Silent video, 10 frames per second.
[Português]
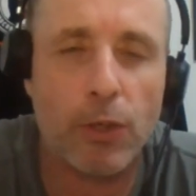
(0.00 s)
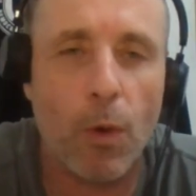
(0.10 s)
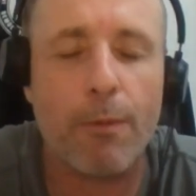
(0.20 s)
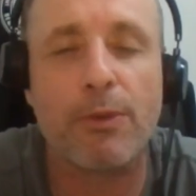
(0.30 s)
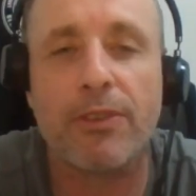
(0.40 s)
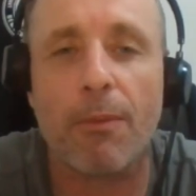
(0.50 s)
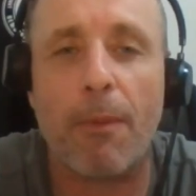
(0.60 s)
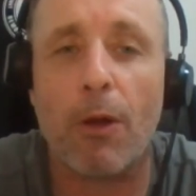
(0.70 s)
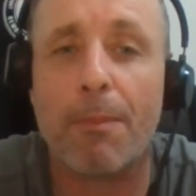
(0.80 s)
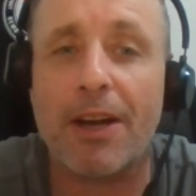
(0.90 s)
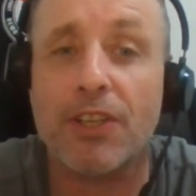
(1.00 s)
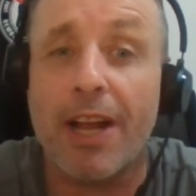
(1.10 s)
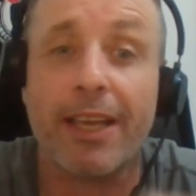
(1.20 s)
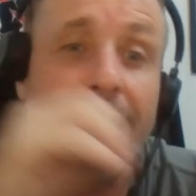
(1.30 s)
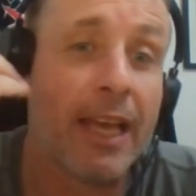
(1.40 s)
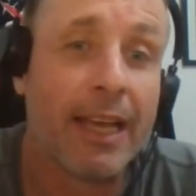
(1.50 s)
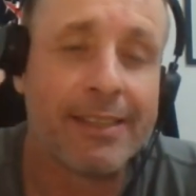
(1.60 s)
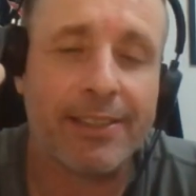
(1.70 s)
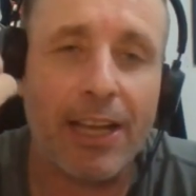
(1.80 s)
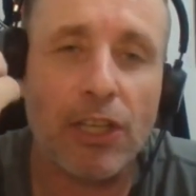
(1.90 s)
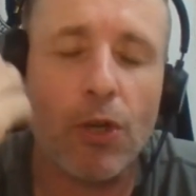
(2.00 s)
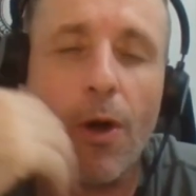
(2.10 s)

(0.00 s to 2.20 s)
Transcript: de ônibus de São Paulo, para achar que sete